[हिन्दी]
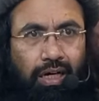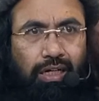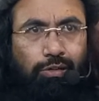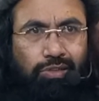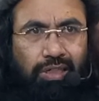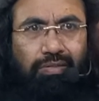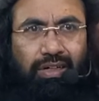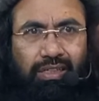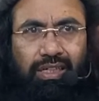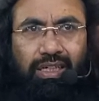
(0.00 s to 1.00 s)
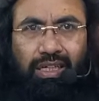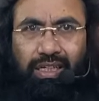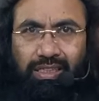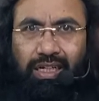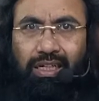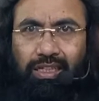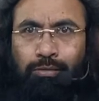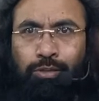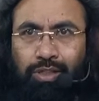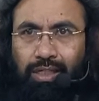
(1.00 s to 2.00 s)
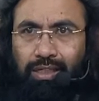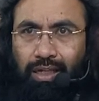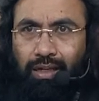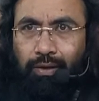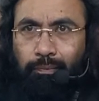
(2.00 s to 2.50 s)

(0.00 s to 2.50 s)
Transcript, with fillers: अगर उसी वक्त इनकी नस्ल ख़त्म हो जाती